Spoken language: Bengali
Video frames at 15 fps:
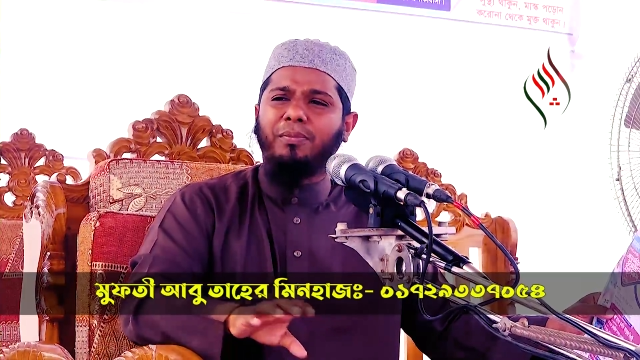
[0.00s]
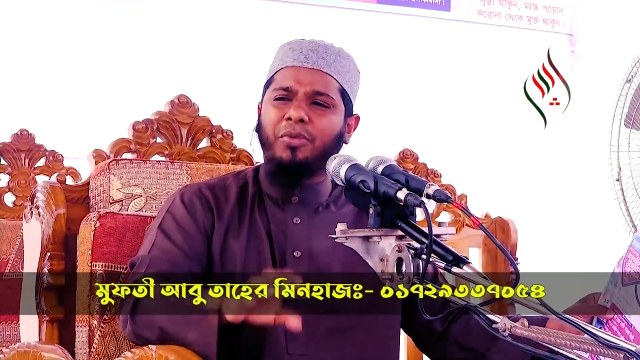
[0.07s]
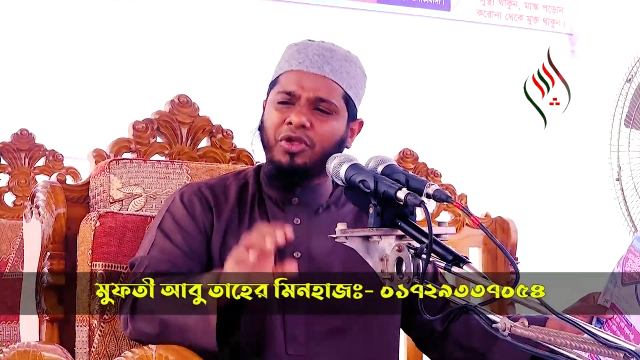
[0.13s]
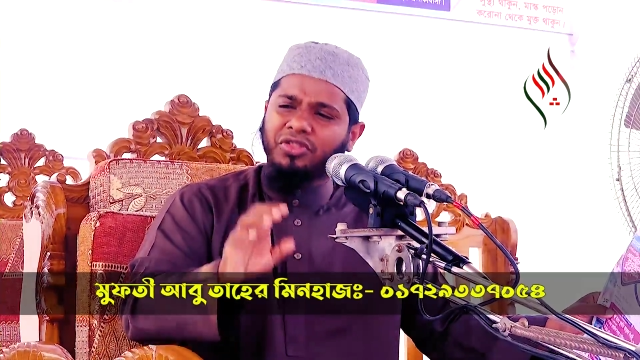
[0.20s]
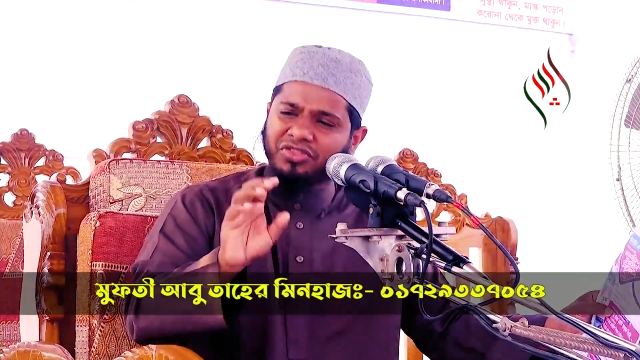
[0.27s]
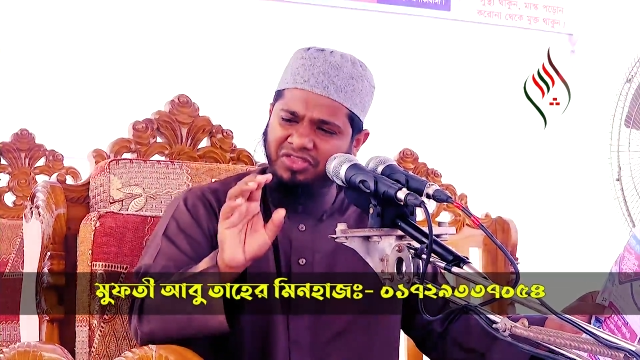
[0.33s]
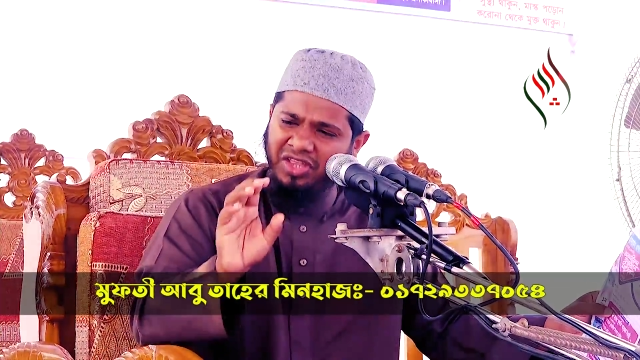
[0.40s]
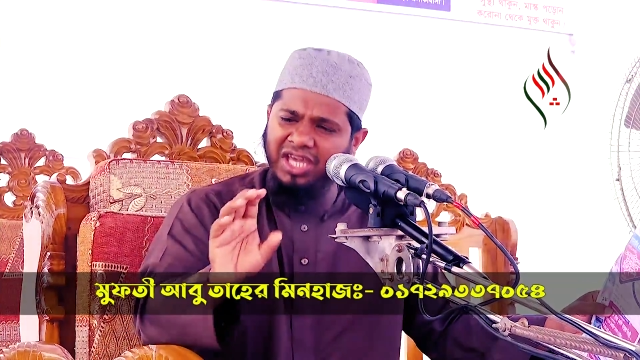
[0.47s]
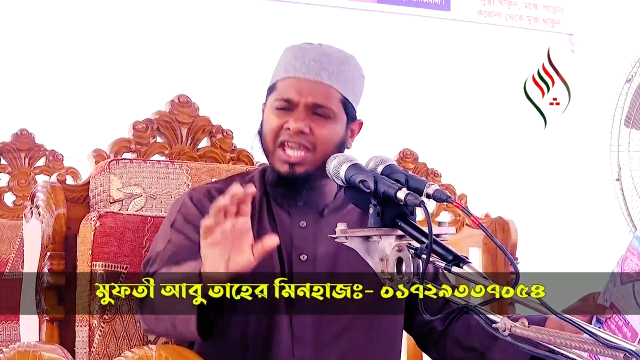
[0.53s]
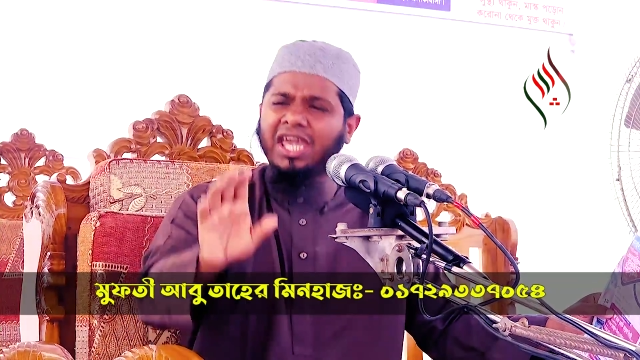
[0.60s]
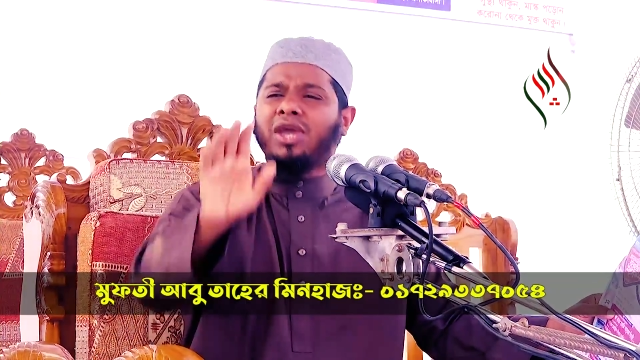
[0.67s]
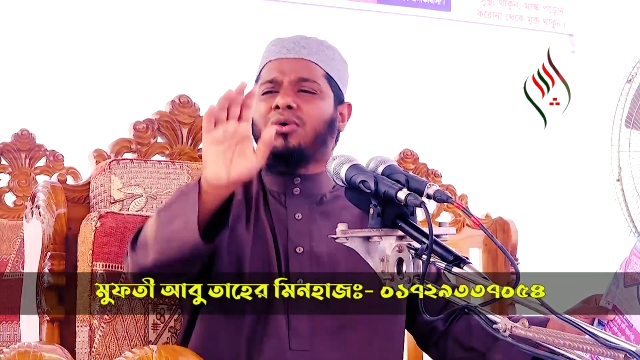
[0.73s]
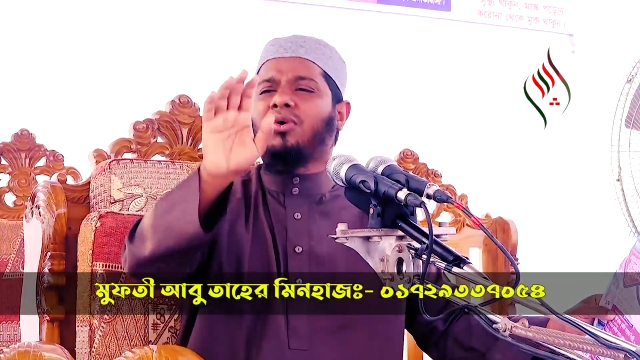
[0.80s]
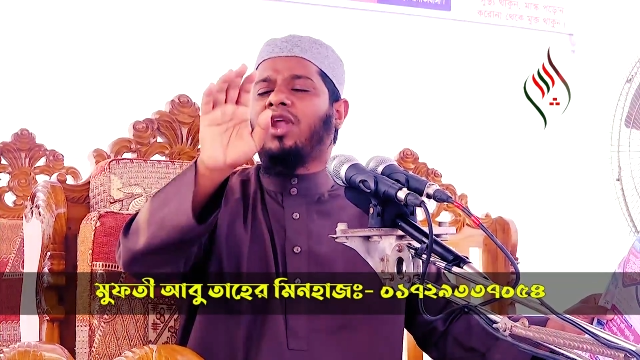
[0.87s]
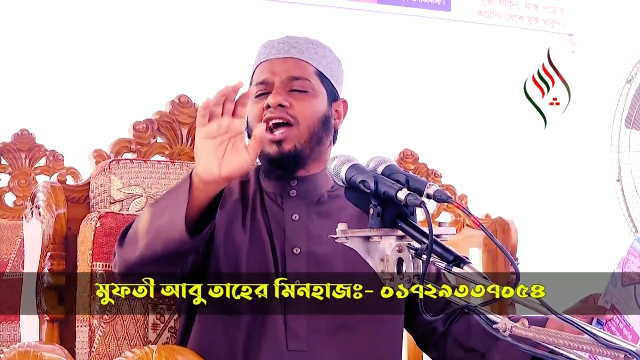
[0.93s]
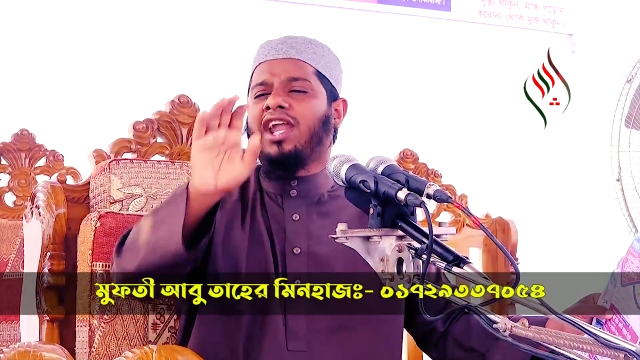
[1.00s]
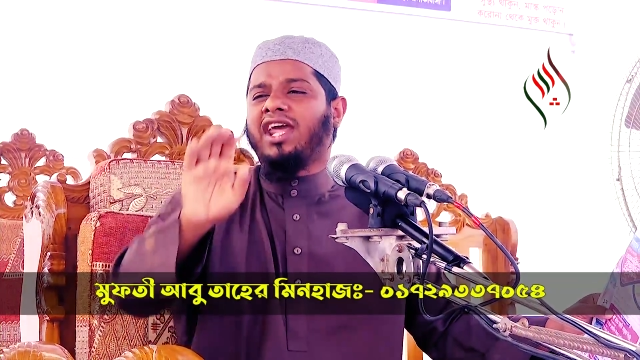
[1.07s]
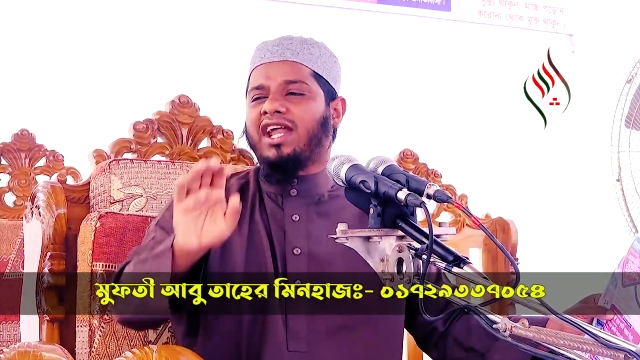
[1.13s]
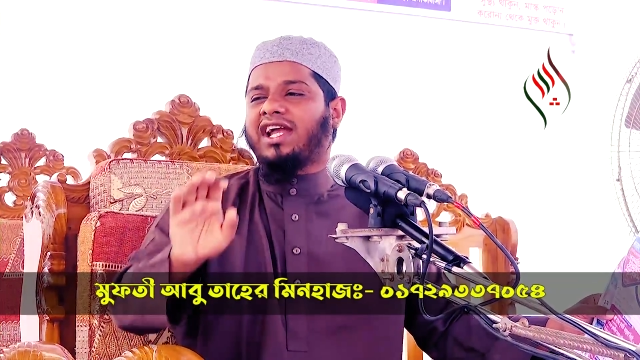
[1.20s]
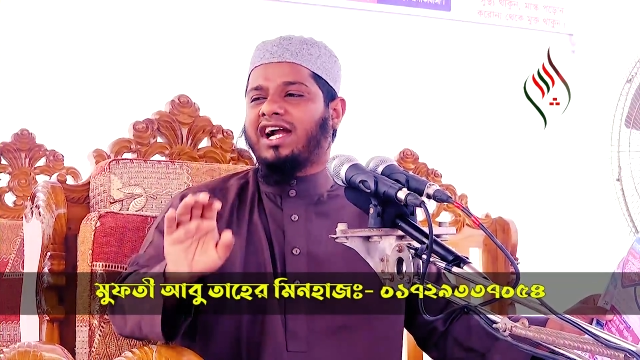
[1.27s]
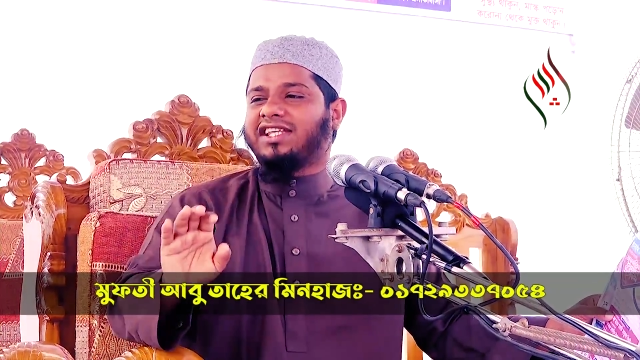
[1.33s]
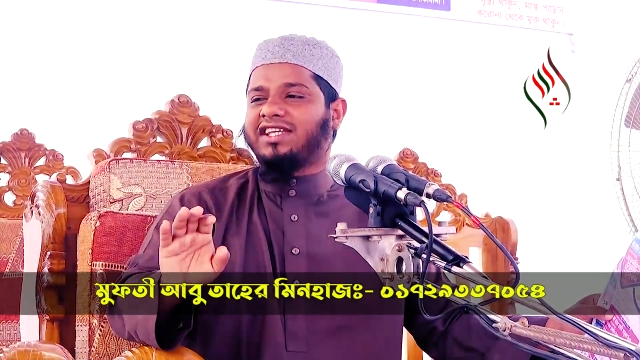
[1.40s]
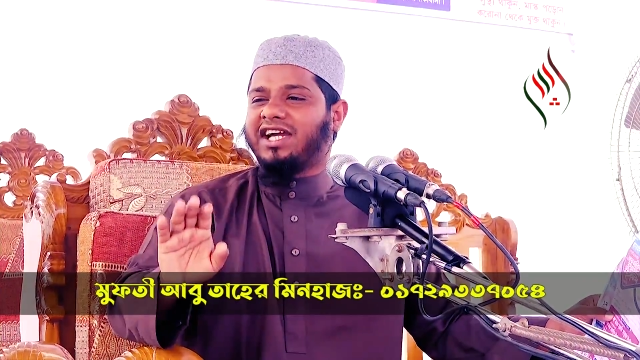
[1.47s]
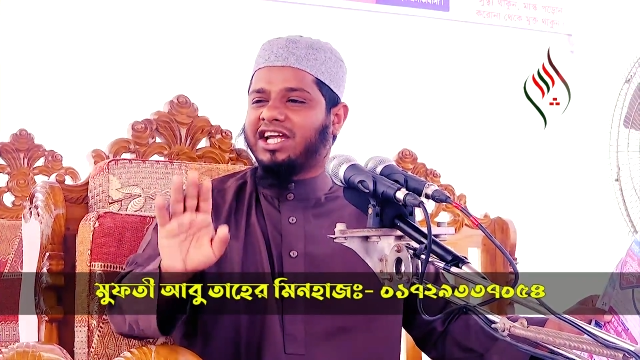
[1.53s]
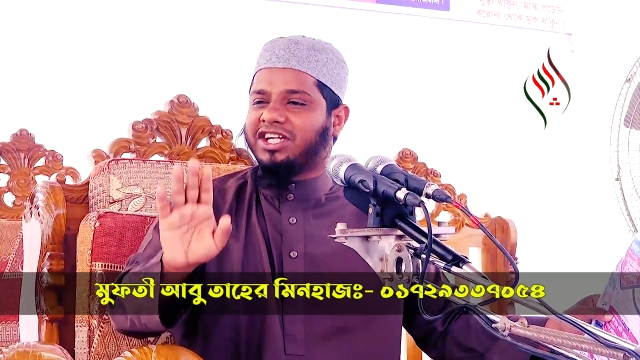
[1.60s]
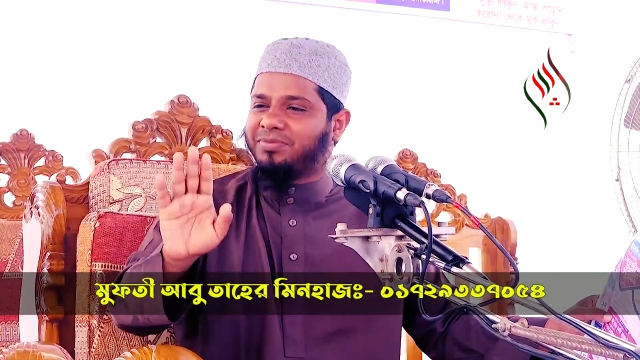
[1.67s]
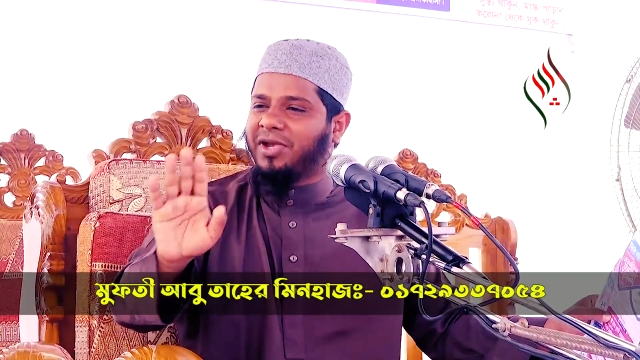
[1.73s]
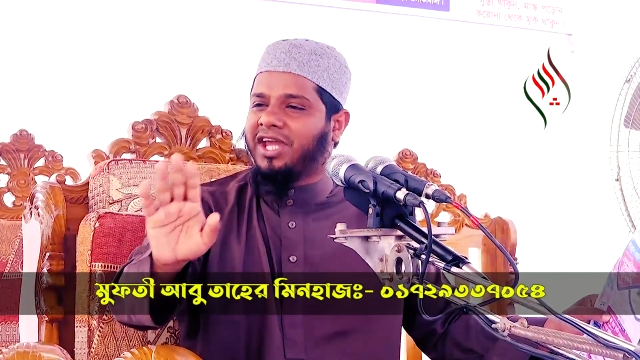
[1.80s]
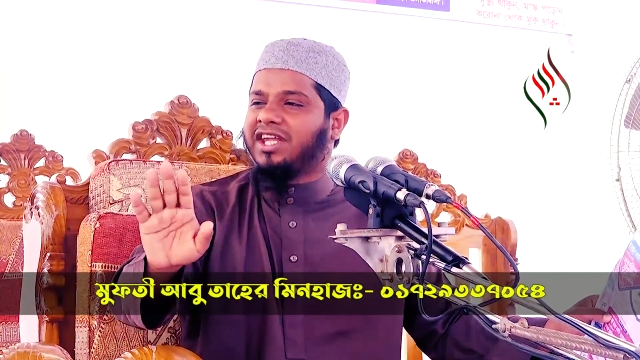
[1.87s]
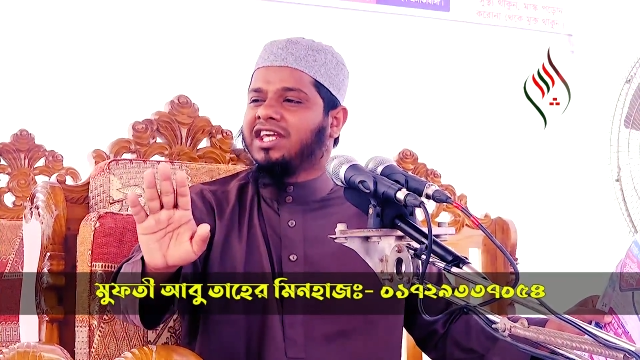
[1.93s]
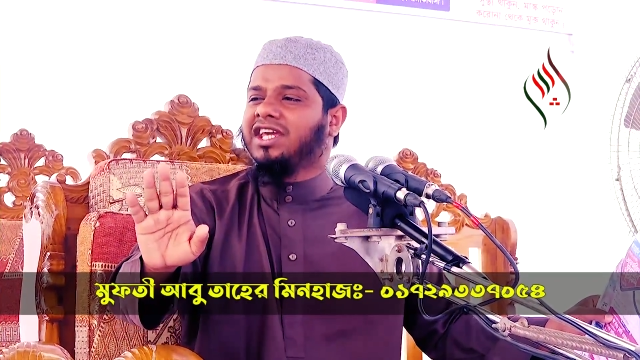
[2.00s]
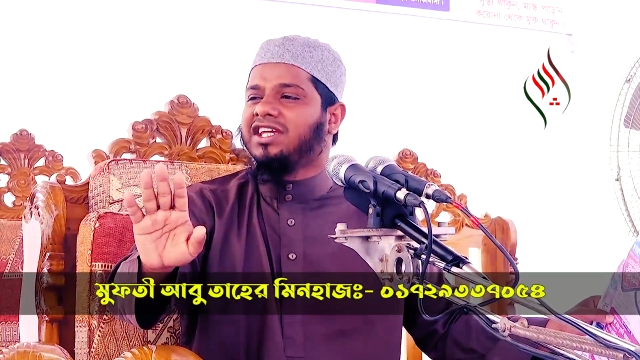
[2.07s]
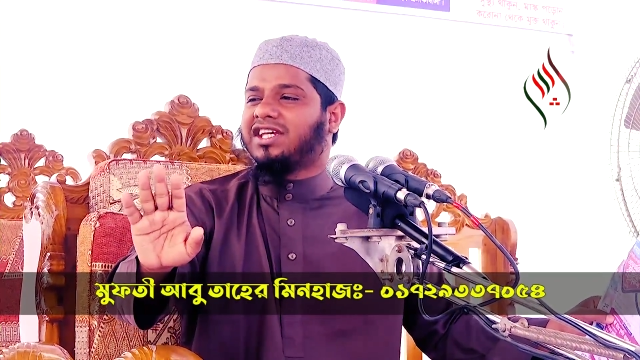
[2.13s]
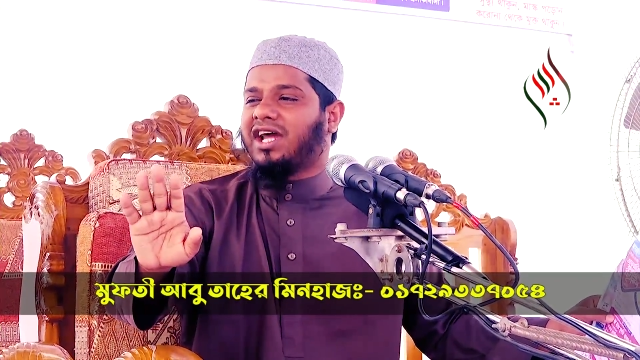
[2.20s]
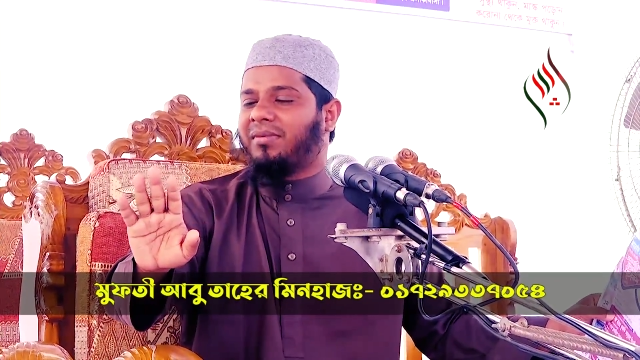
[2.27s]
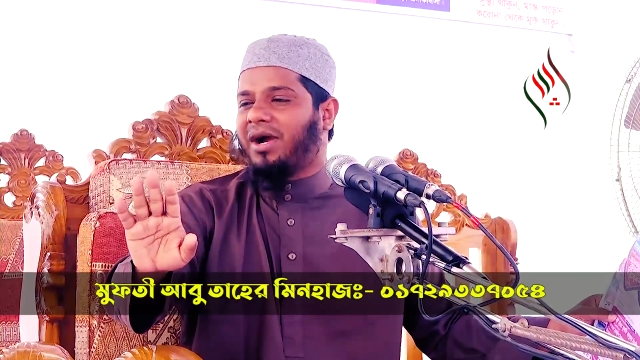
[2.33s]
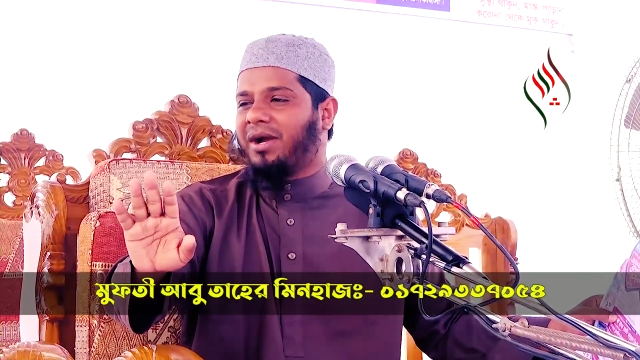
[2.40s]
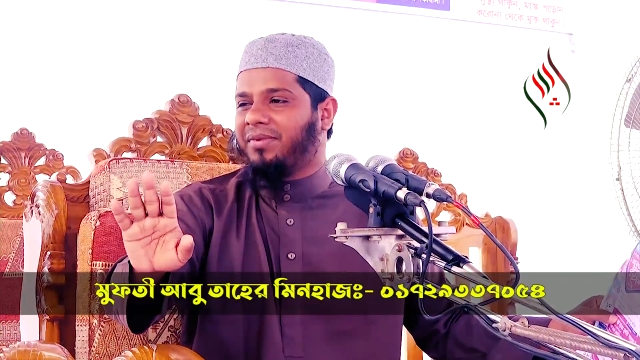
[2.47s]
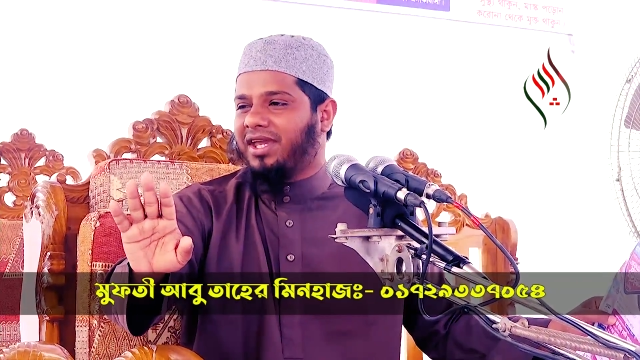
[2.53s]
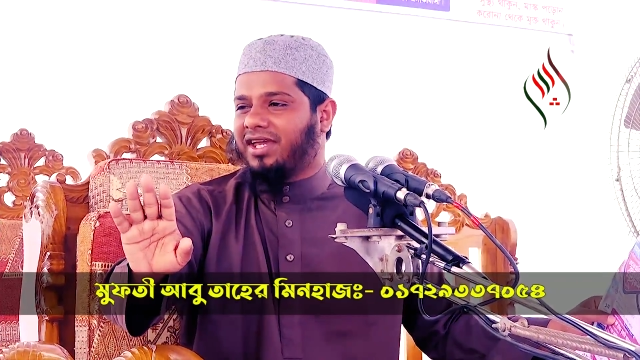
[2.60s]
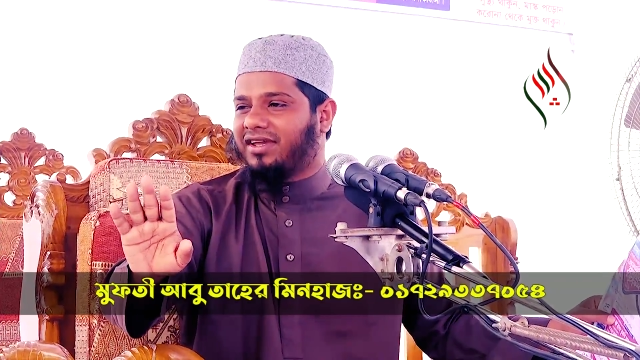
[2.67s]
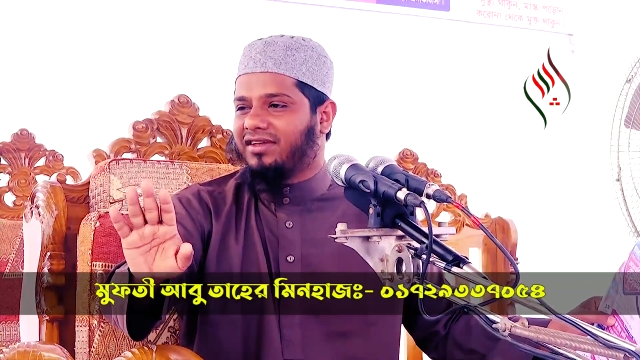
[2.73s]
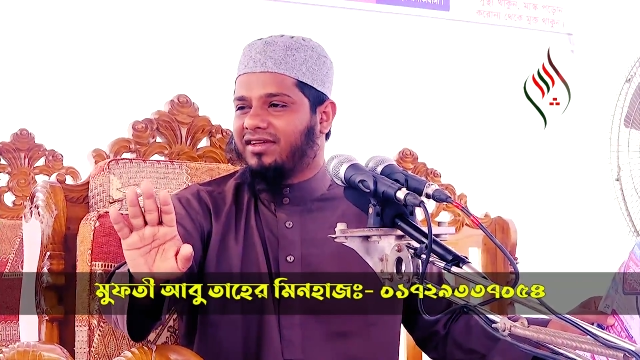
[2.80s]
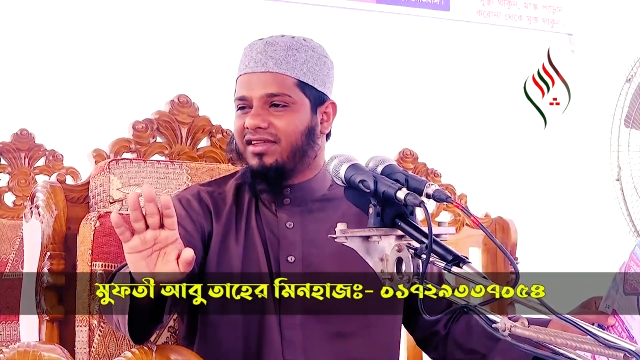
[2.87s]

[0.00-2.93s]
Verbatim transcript: প্রত্যেকেই কোরআনের কাছে আসবে এটাই স্বাভাবিক